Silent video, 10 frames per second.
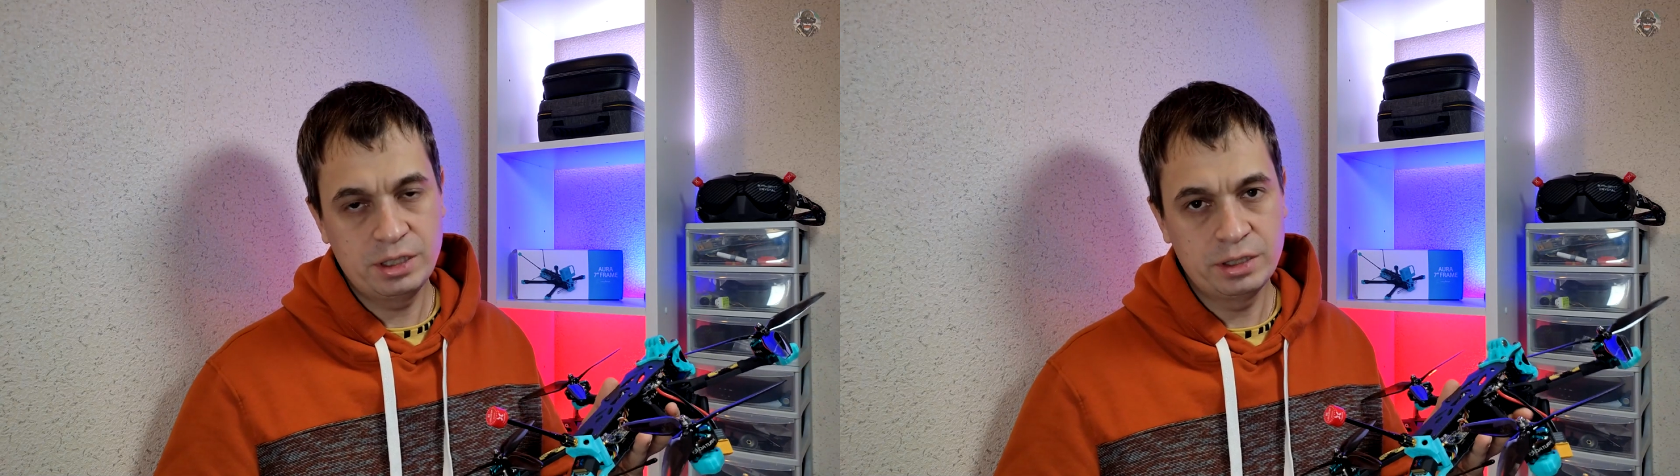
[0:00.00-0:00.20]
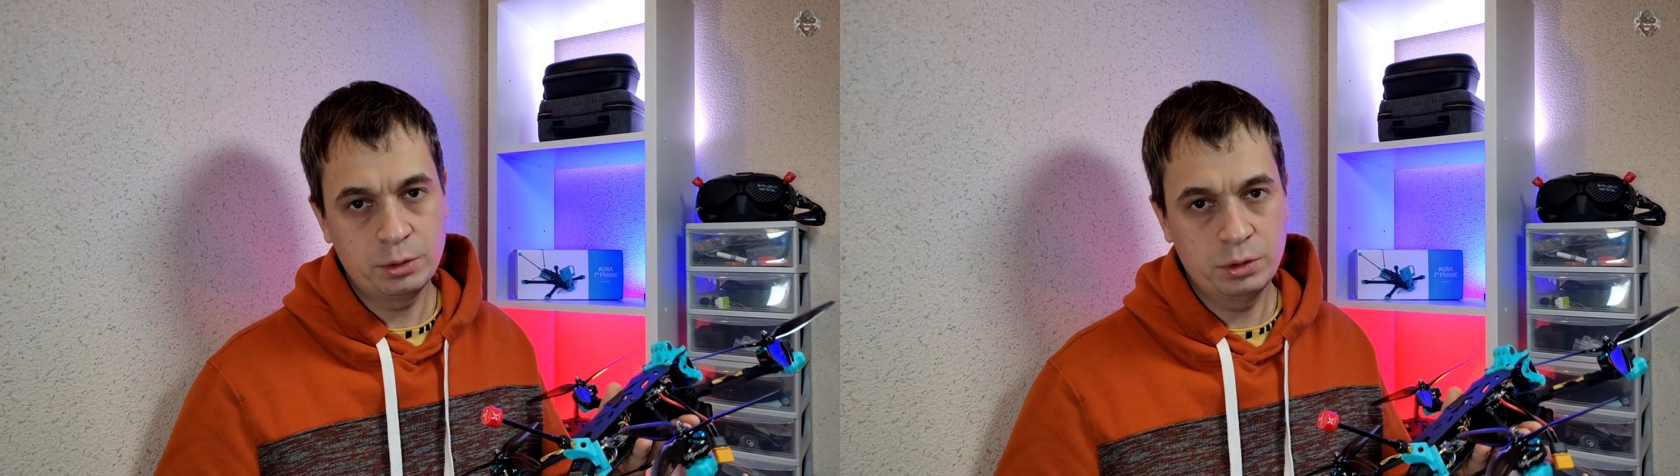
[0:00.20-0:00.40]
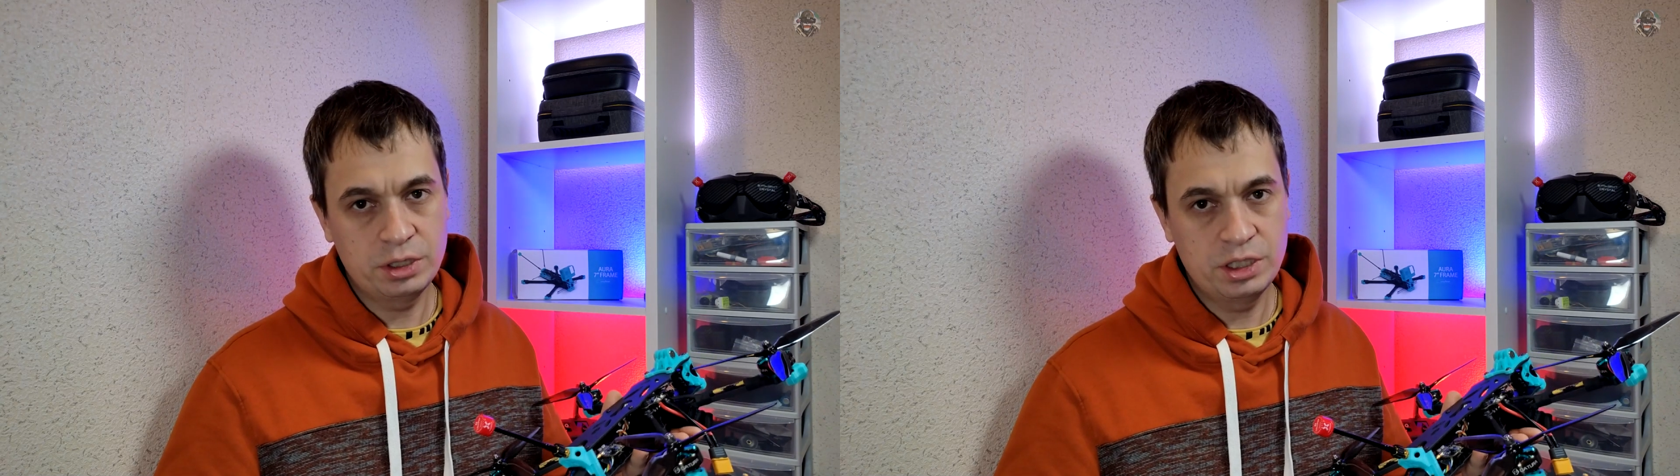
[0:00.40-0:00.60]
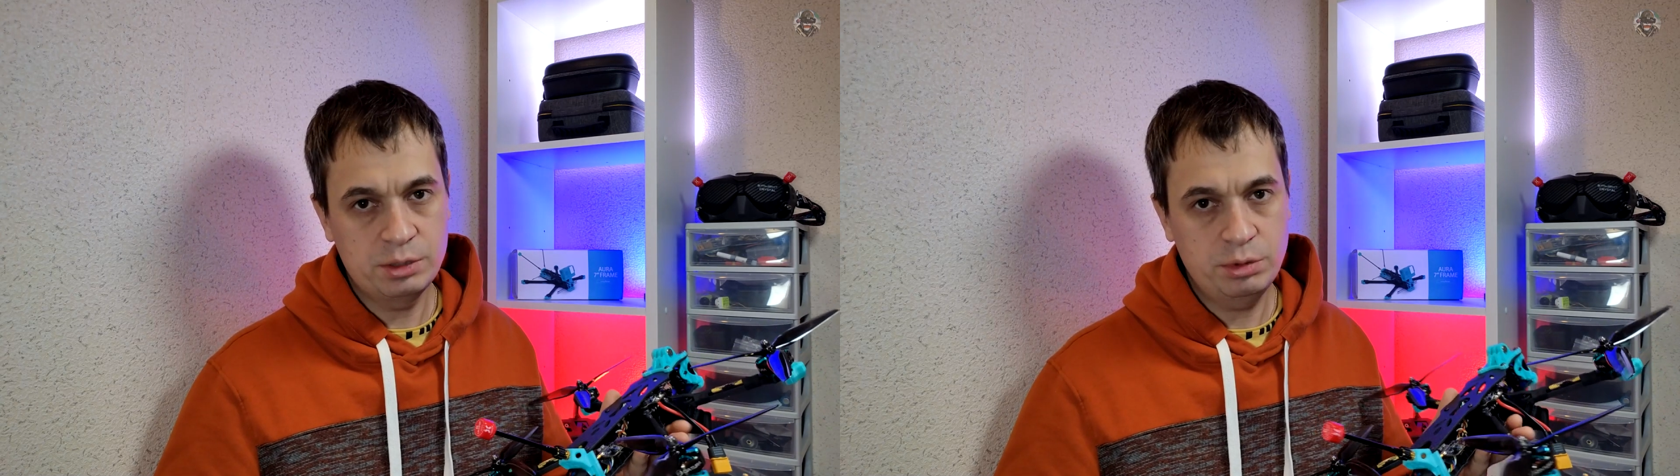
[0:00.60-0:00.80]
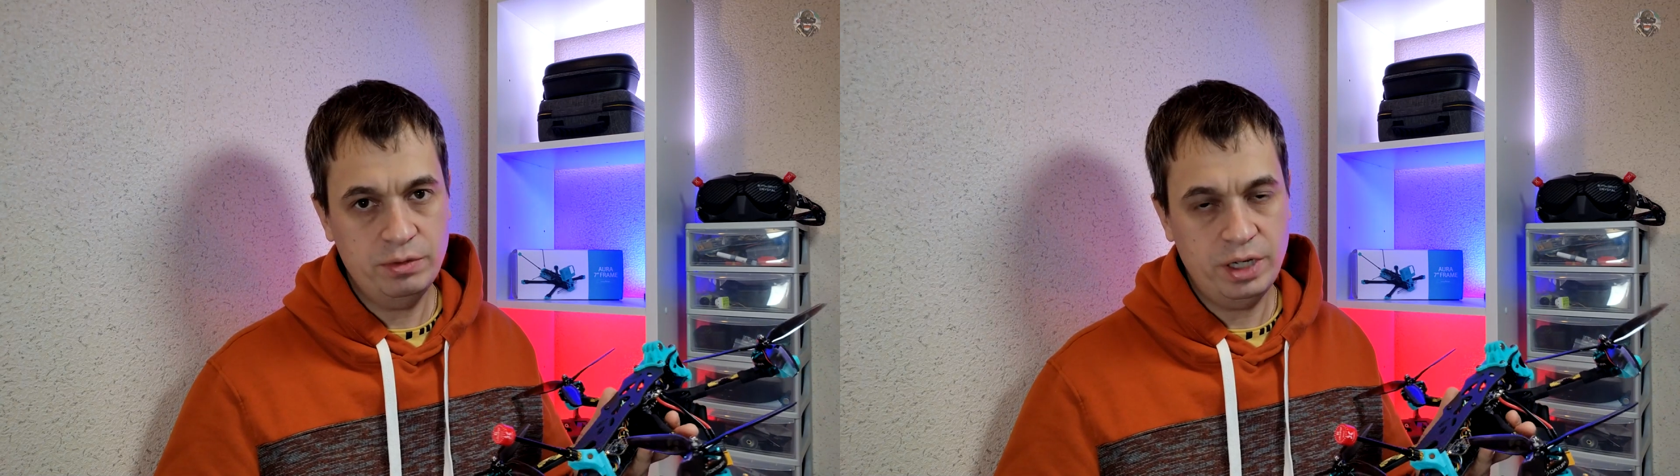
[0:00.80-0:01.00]
данный ролик, не
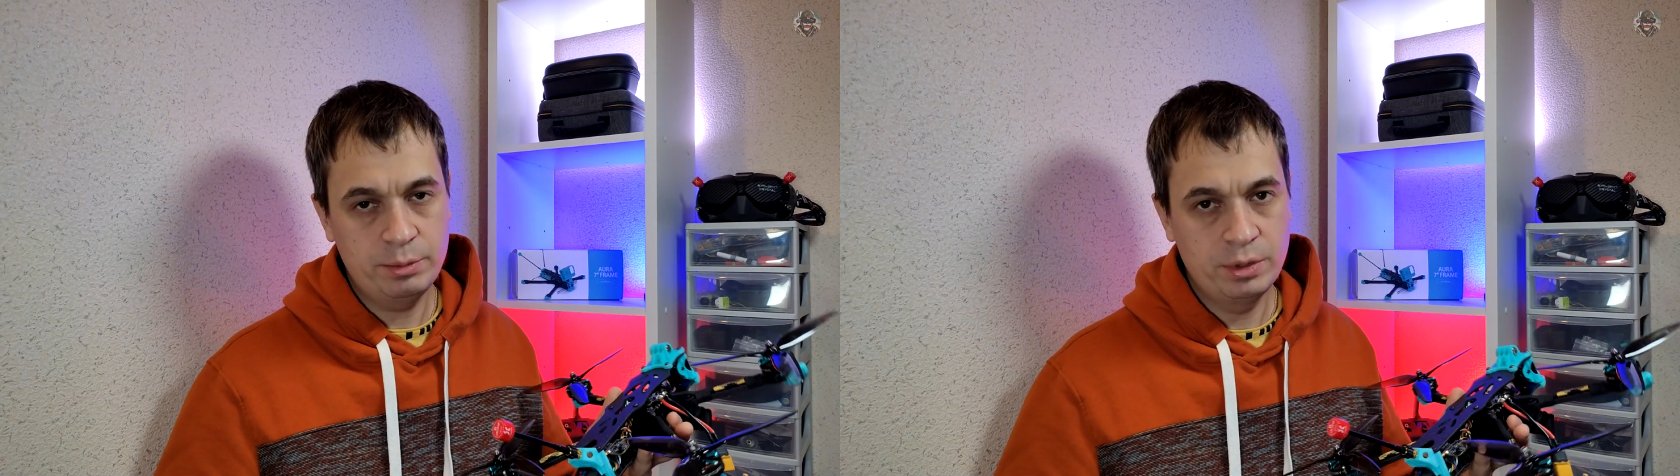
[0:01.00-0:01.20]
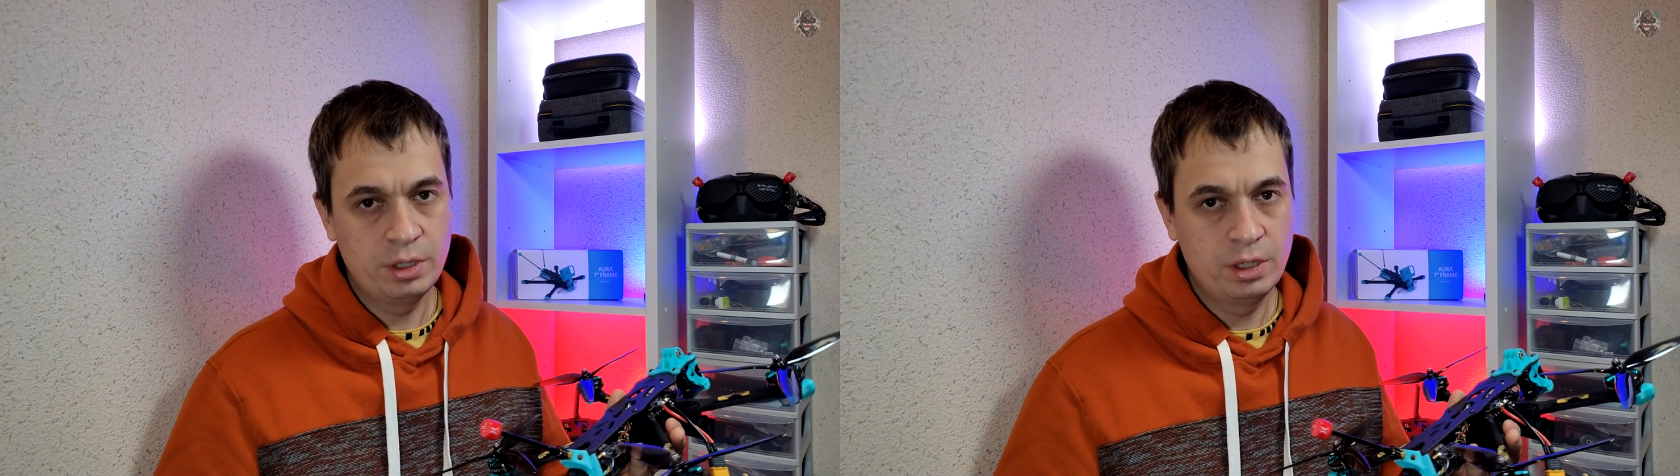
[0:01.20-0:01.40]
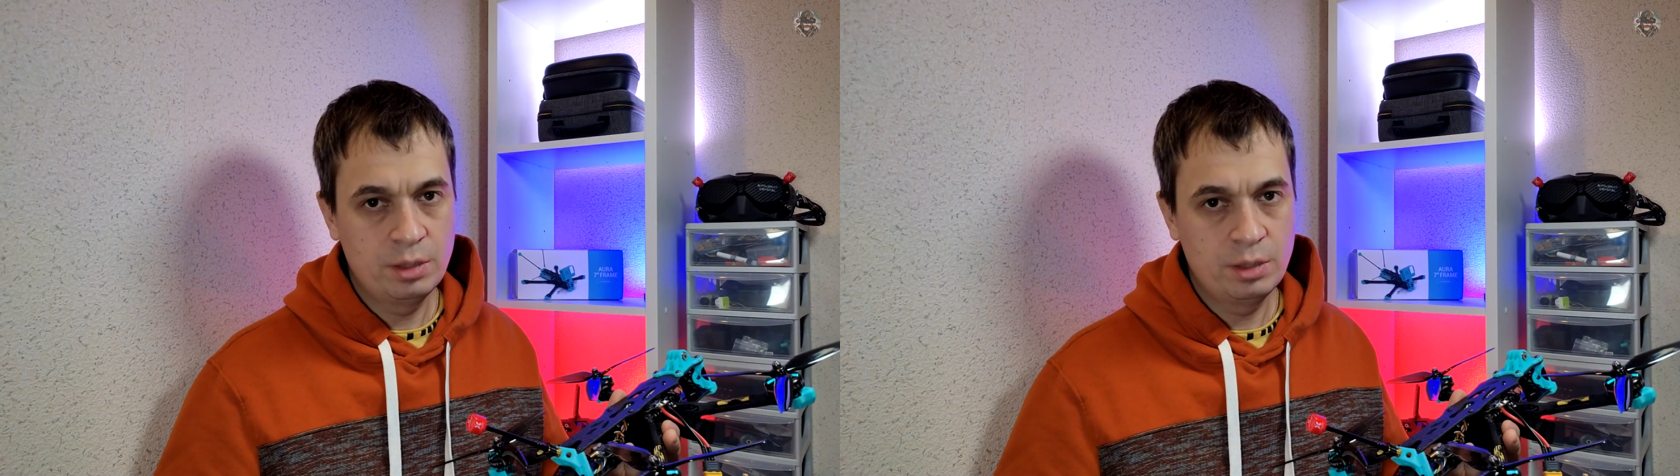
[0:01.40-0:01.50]
забываем